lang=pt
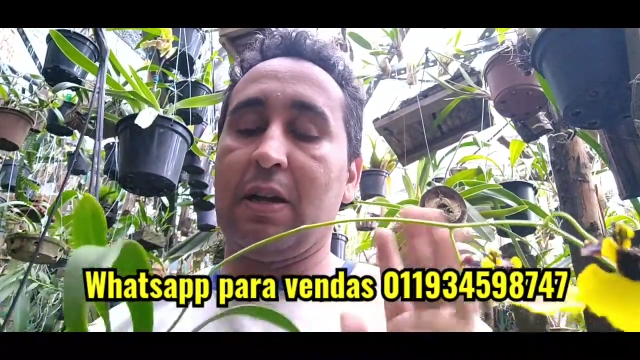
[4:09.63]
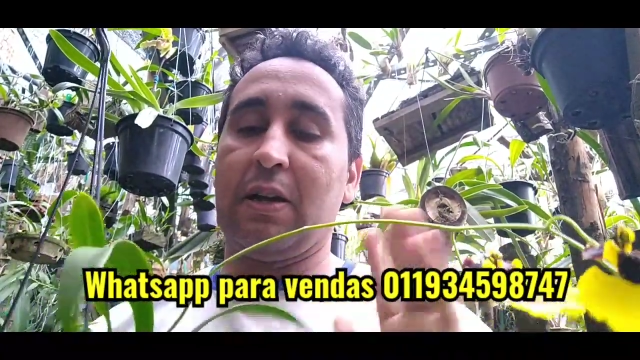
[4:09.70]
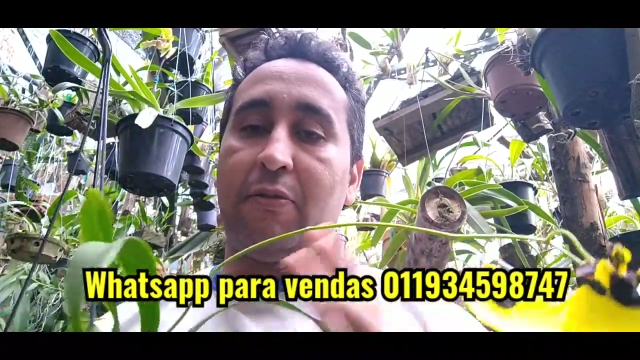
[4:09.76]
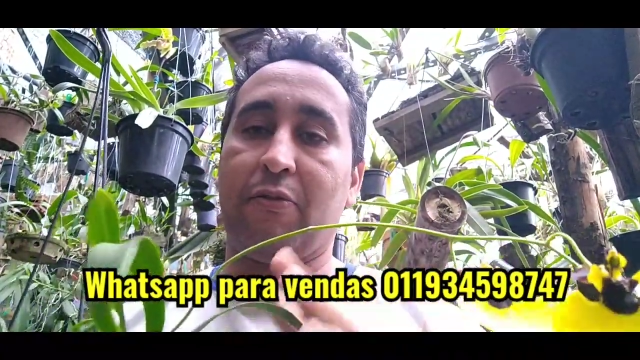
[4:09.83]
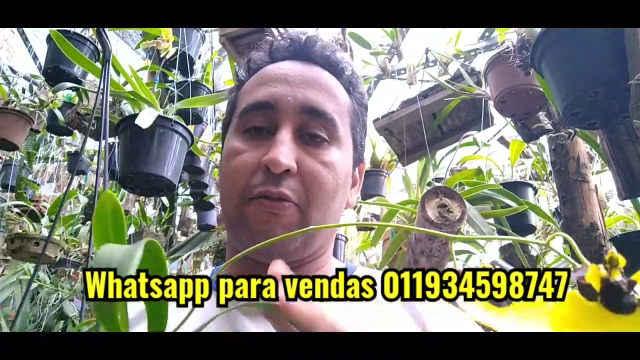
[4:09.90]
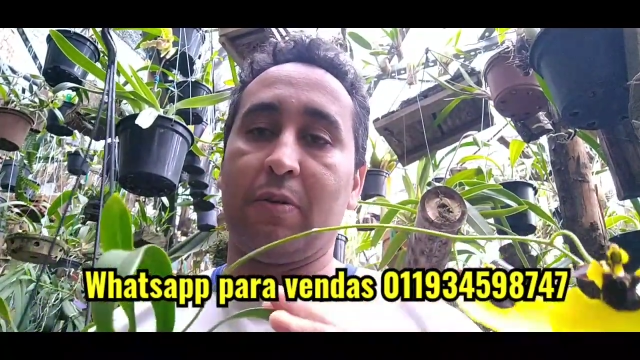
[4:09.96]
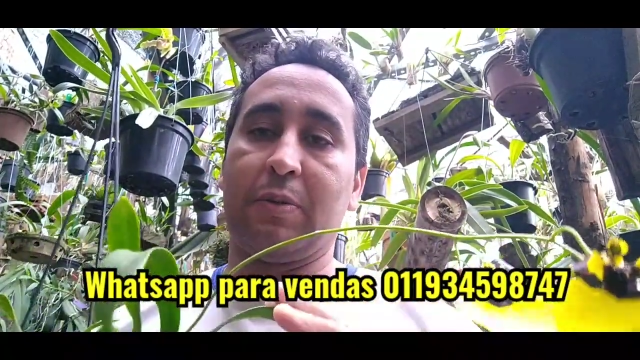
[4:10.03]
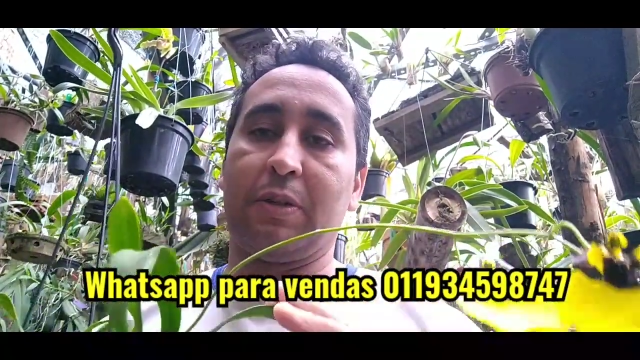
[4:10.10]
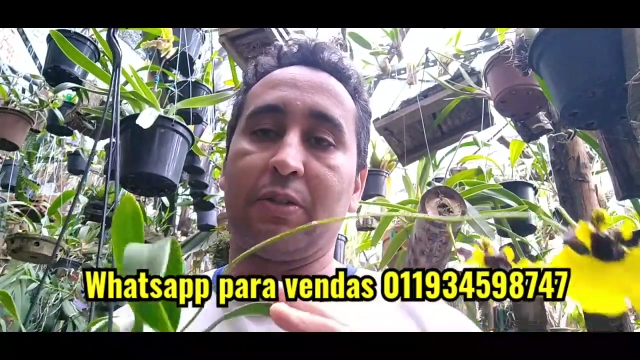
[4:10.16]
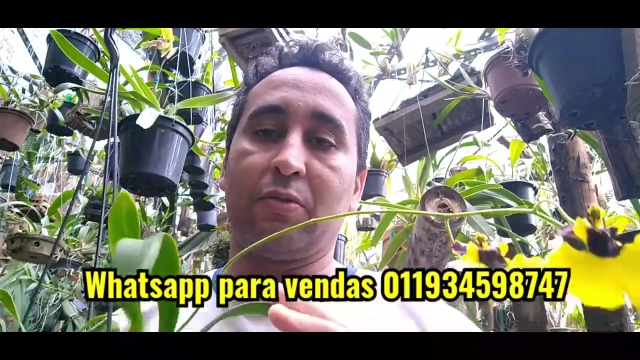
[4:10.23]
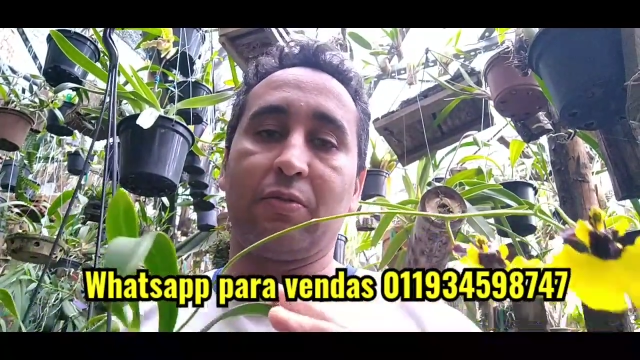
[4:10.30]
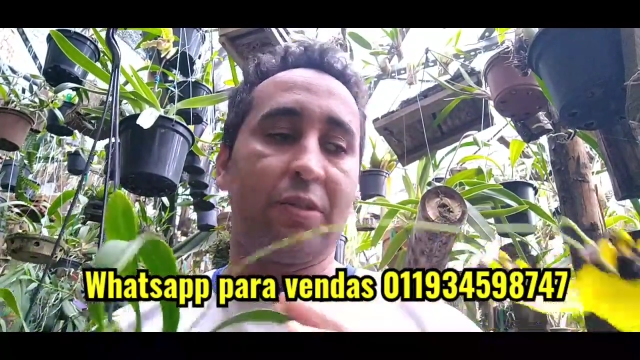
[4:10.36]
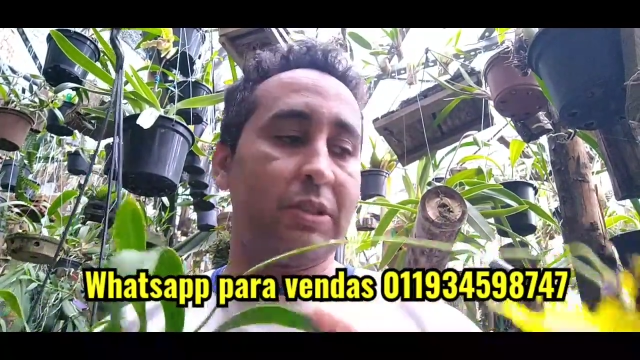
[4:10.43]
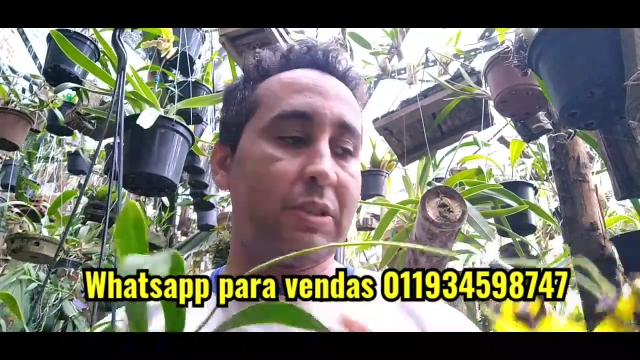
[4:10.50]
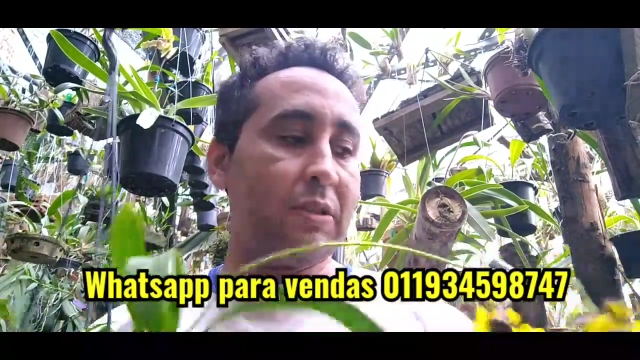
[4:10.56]
a forma de
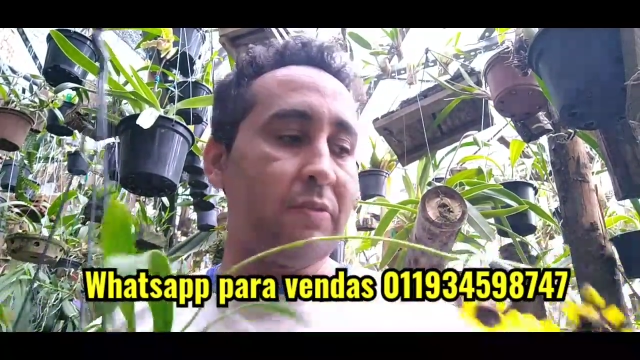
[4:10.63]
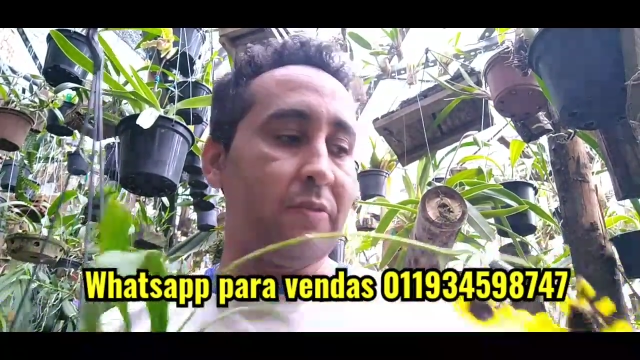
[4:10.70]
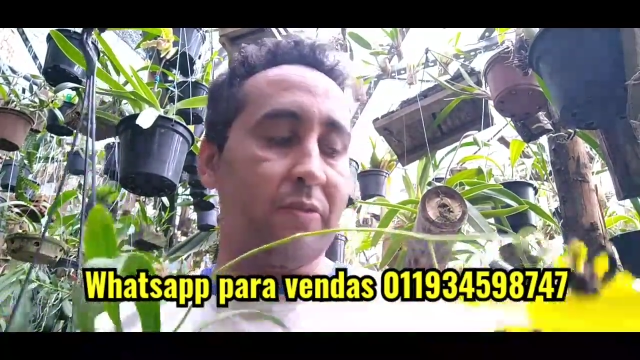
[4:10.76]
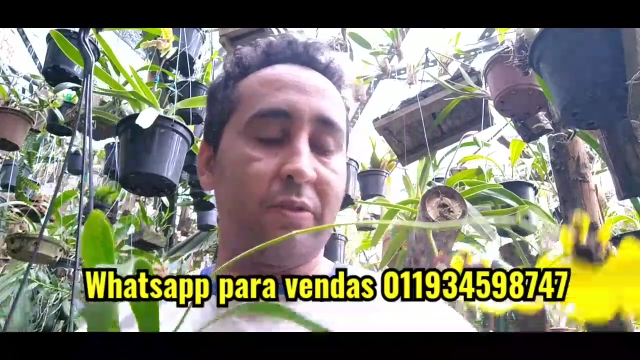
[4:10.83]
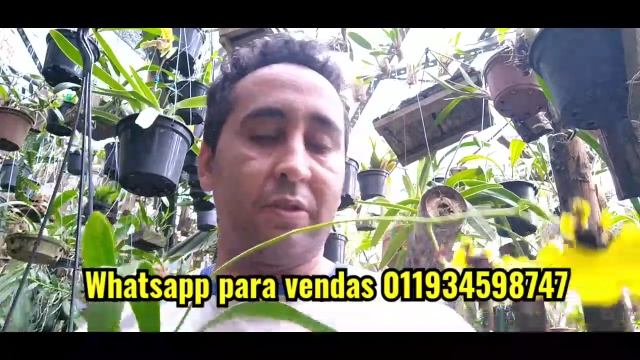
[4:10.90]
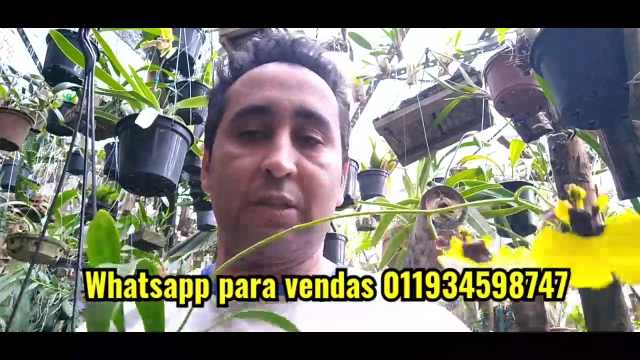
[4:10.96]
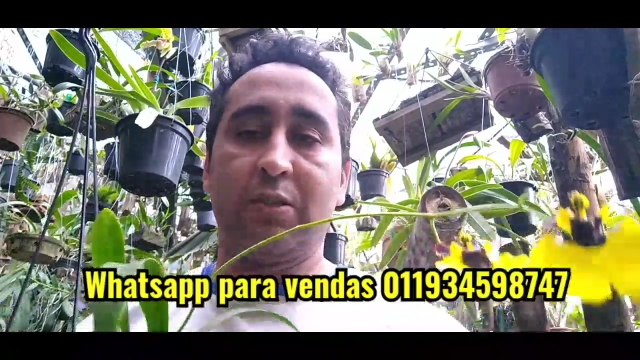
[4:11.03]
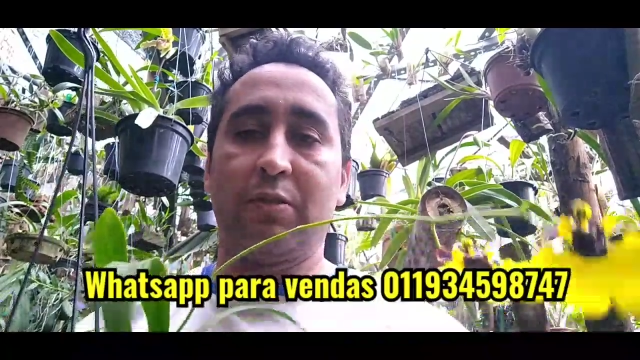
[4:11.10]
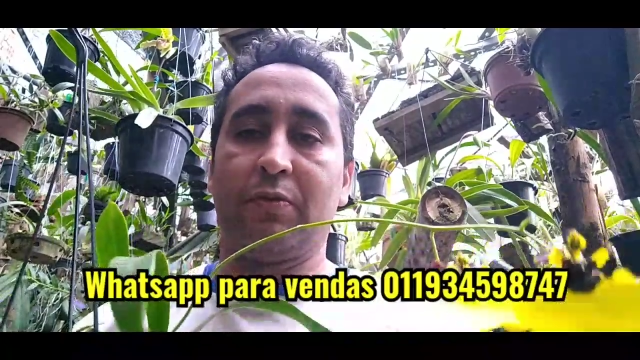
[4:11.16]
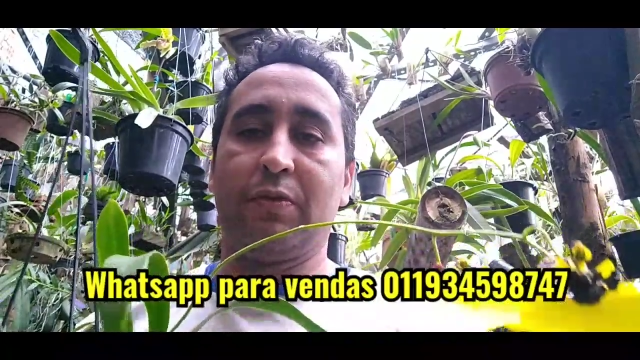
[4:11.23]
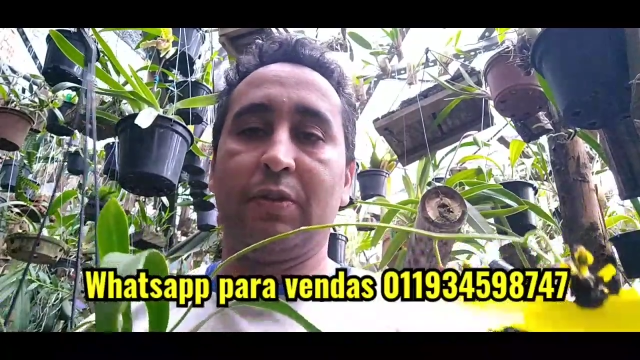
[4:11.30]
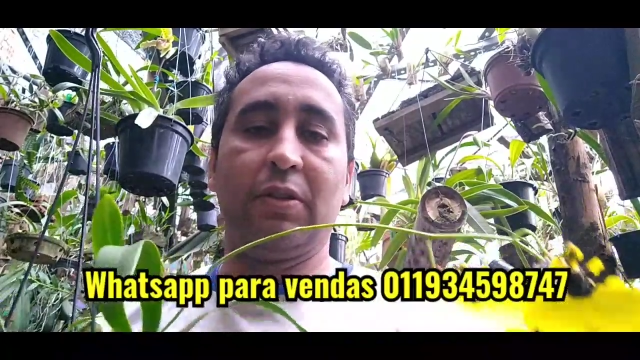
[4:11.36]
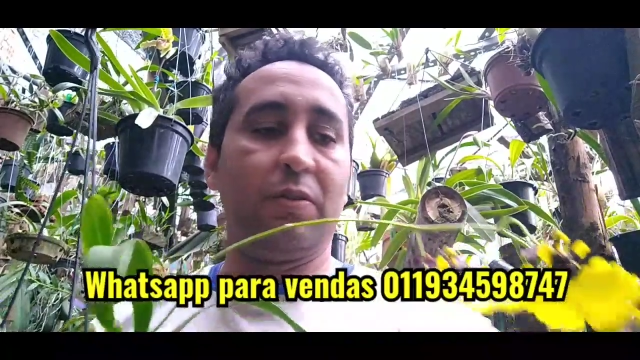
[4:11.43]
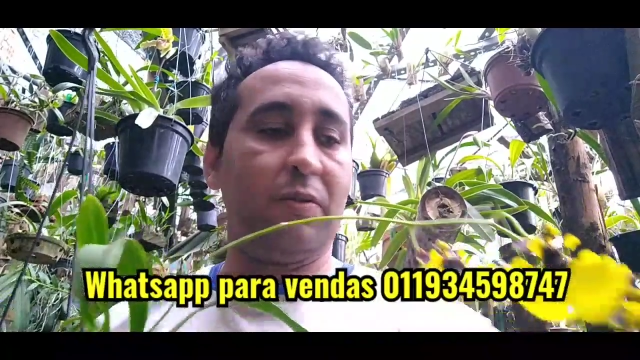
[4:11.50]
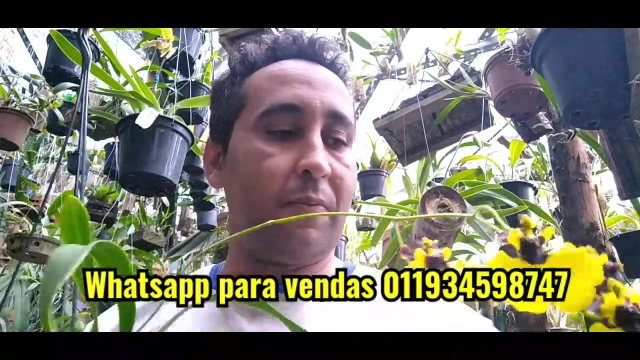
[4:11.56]
cultivo, vocês
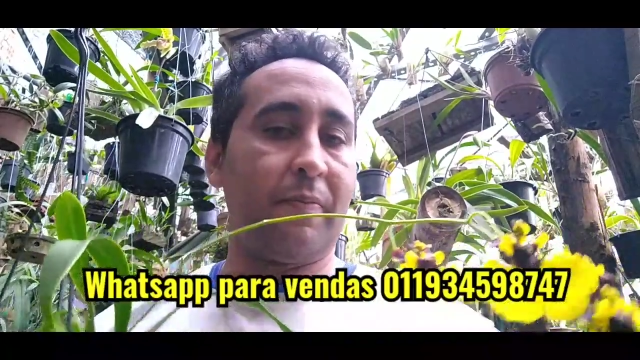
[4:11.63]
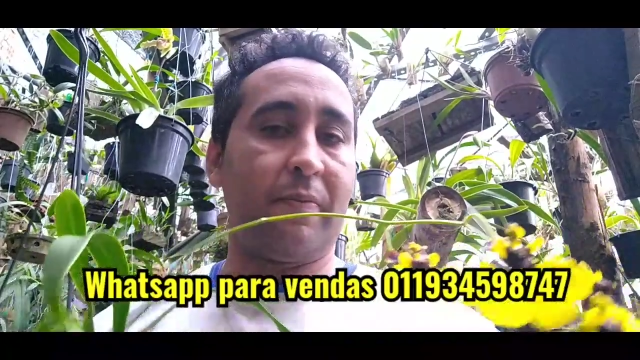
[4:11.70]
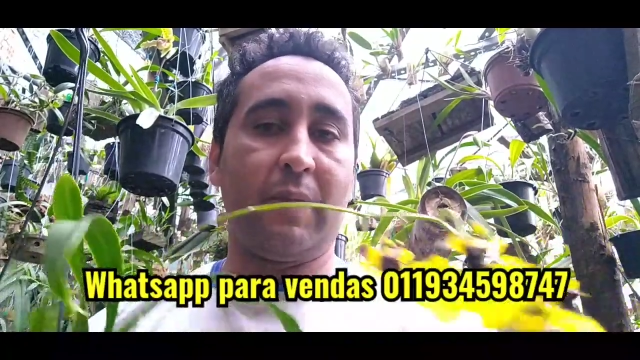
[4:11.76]
viram,